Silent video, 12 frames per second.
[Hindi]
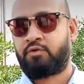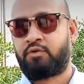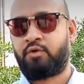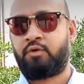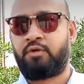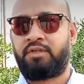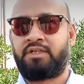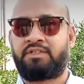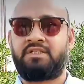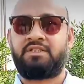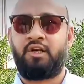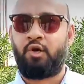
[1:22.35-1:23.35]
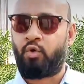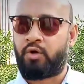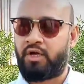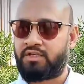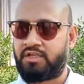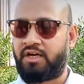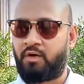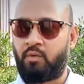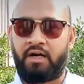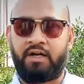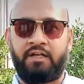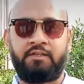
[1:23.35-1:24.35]
सो दिस इज़ द लोकेशन
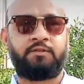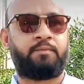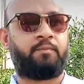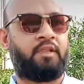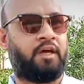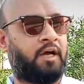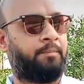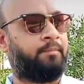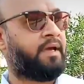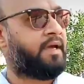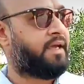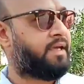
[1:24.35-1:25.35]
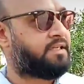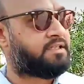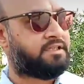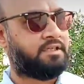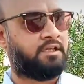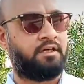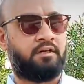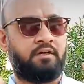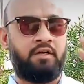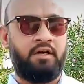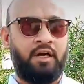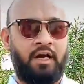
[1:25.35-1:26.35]
एडवांटेज अब मैं इस
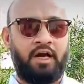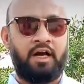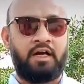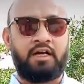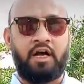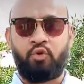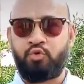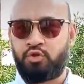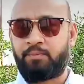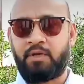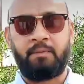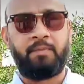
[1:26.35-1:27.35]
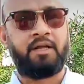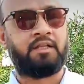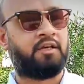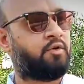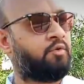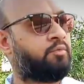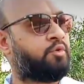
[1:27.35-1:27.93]
अगर टाउनशिप की बात करूं